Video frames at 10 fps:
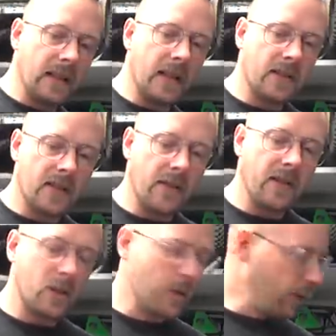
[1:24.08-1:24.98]
d'un
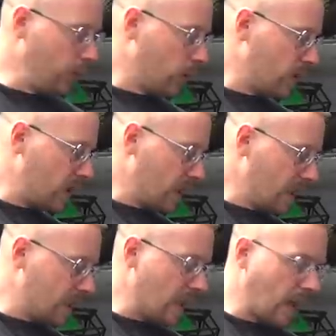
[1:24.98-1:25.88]
Savage Flux
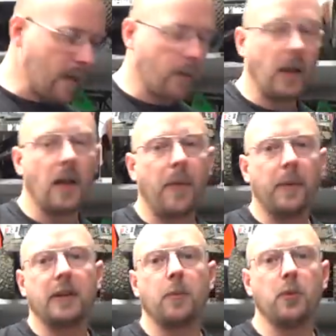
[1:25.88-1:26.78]
XL. Voilà,
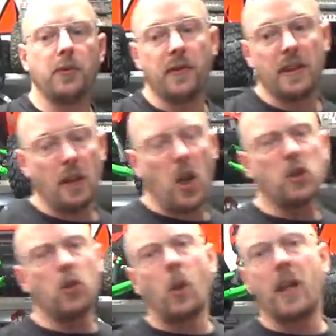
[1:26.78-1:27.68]
papa pouf, il va dire non,
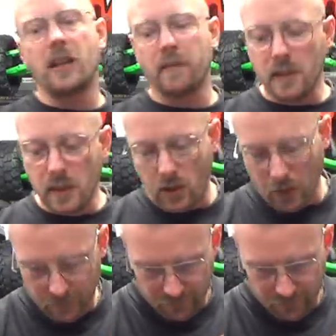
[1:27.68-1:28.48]
j'ai 390